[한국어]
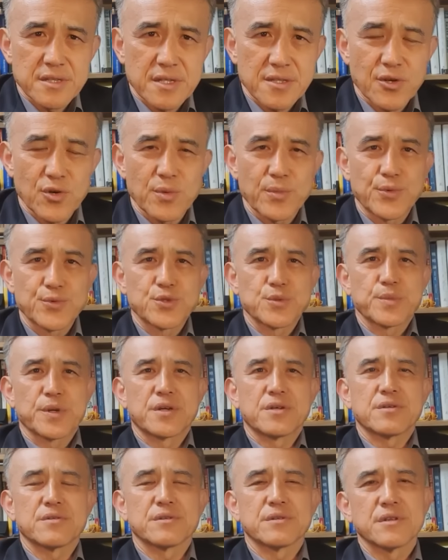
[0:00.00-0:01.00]
세다고
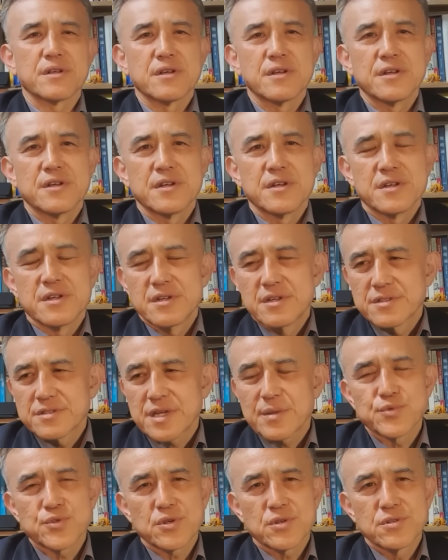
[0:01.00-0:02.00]
보지만은
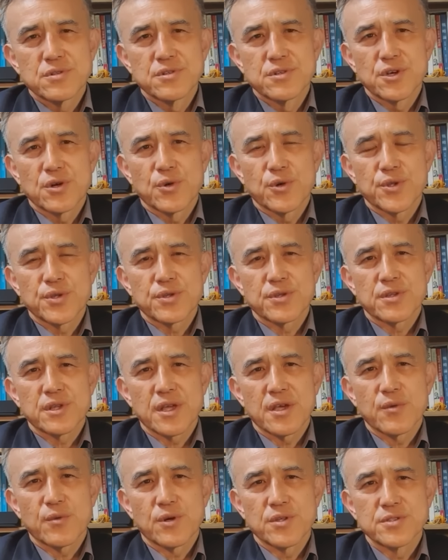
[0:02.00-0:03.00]

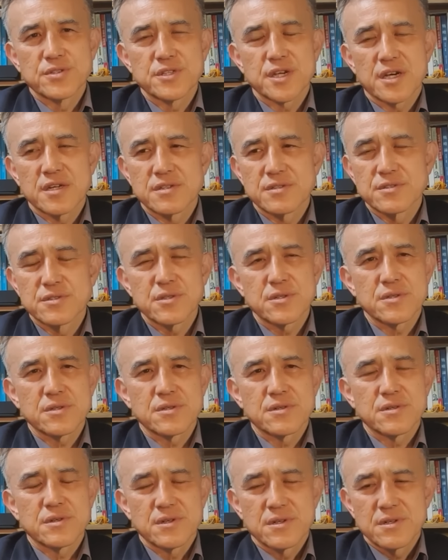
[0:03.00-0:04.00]
삼성의료원의
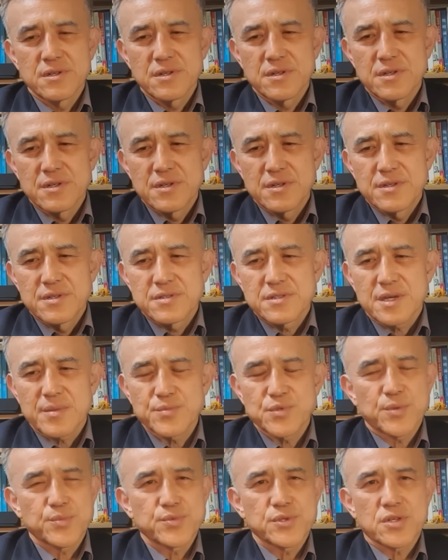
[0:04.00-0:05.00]
원장은요.
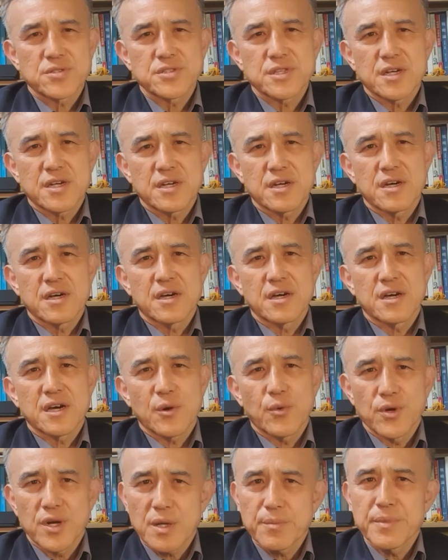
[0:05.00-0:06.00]

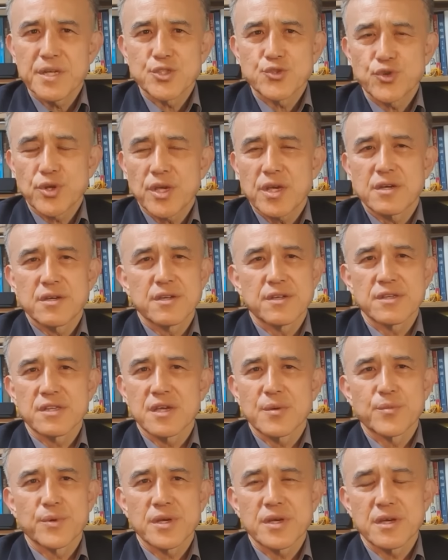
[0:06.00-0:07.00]
삼성전자가 워낙 매출액이 크기
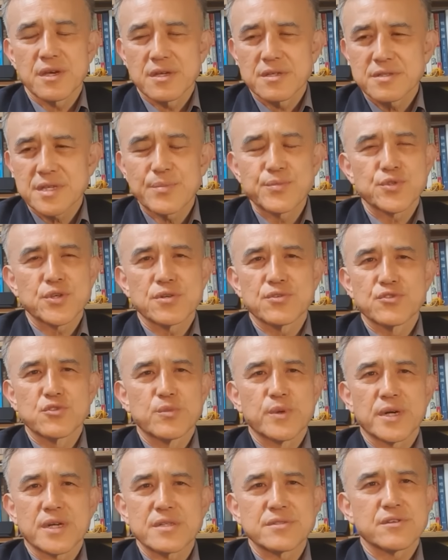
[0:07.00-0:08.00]
때문에
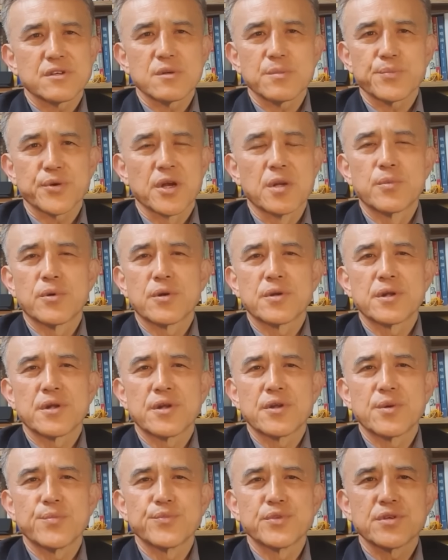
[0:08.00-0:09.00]
삼성그룹 안에서는 별 볼
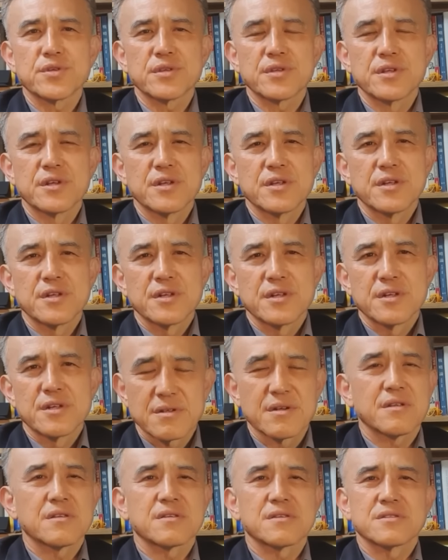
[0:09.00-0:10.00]
일 없는
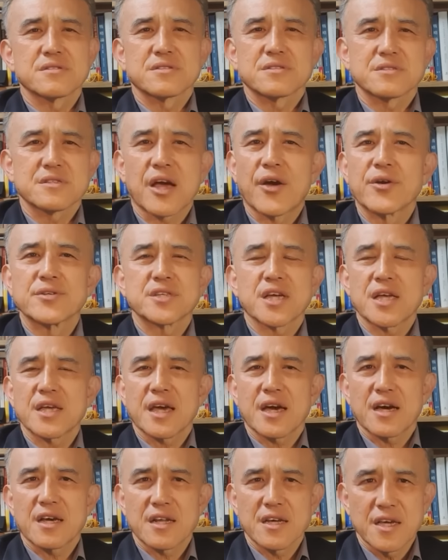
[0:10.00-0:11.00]
그런
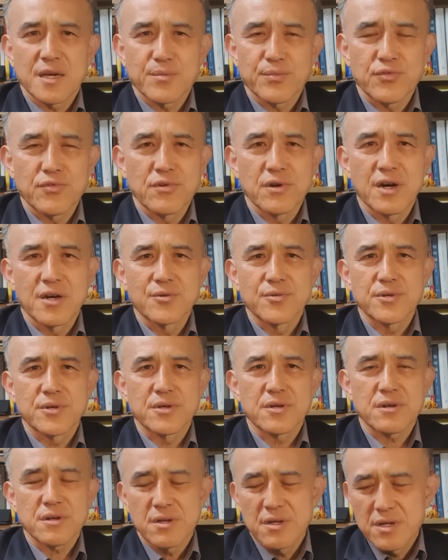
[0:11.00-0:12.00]
자회사의 하나에
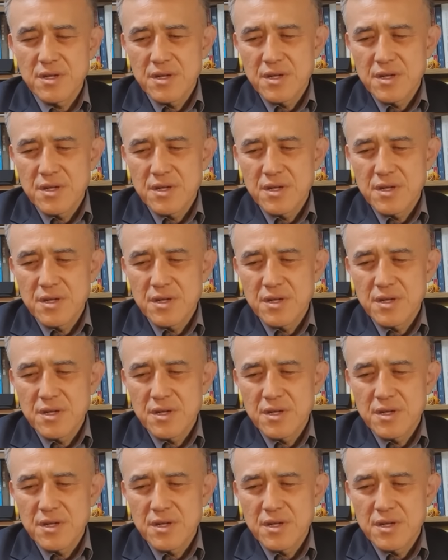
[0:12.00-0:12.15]
불과하고요.